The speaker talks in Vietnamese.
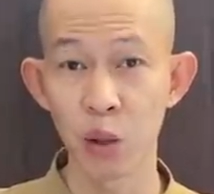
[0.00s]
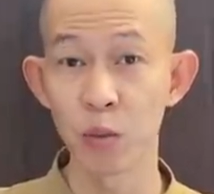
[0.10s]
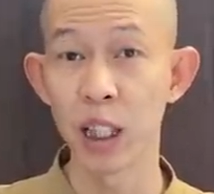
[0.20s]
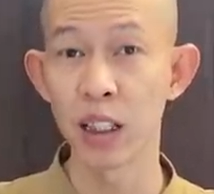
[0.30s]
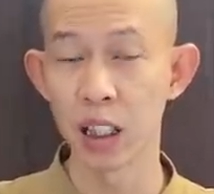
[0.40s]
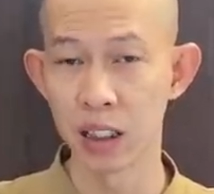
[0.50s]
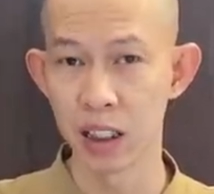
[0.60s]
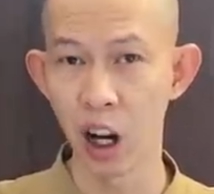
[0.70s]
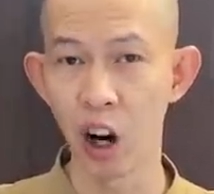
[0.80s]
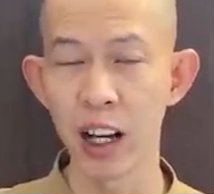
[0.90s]
Trong gia
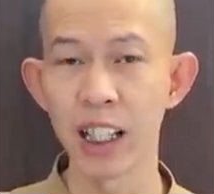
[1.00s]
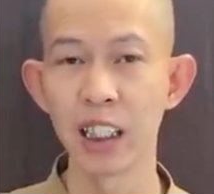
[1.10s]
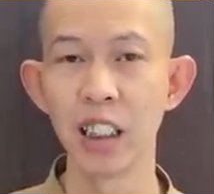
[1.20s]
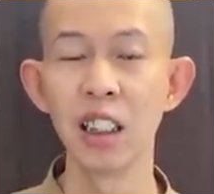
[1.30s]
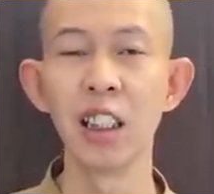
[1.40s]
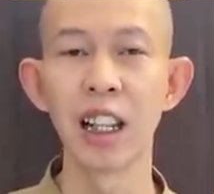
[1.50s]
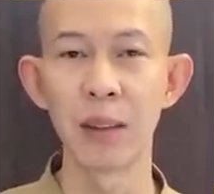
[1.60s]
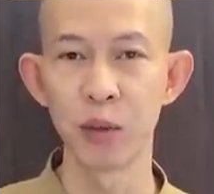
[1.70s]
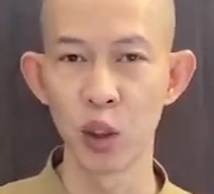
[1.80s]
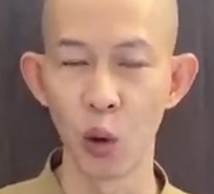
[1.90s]
đình họ là những
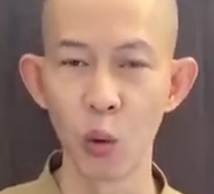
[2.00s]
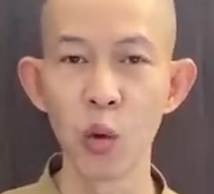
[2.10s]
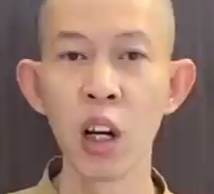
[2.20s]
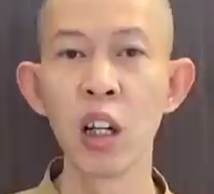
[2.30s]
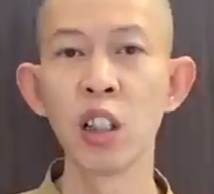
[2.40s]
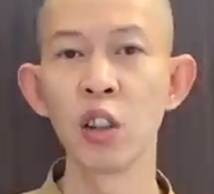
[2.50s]
người làm chủ,